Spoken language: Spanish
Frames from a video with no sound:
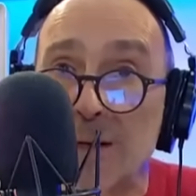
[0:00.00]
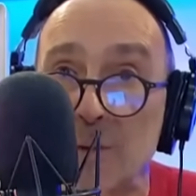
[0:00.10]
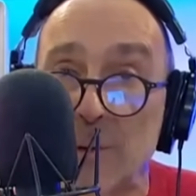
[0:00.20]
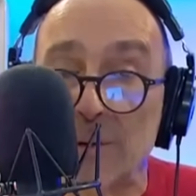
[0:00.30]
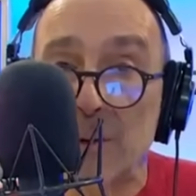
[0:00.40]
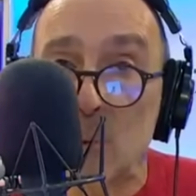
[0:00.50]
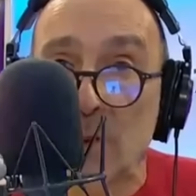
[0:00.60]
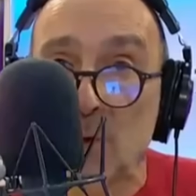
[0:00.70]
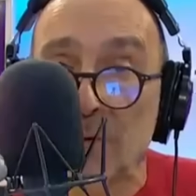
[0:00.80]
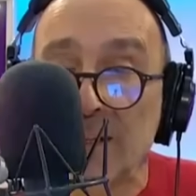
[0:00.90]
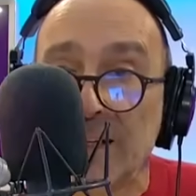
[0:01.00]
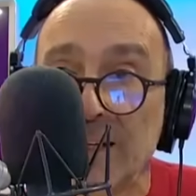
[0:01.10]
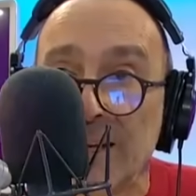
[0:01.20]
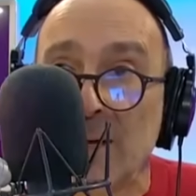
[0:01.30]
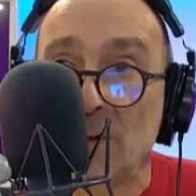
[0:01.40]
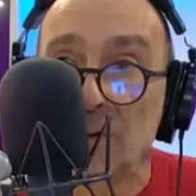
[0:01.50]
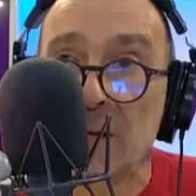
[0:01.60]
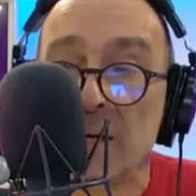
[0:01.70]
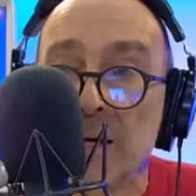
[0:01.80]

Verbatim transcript: en la cual, estuvieran alineados,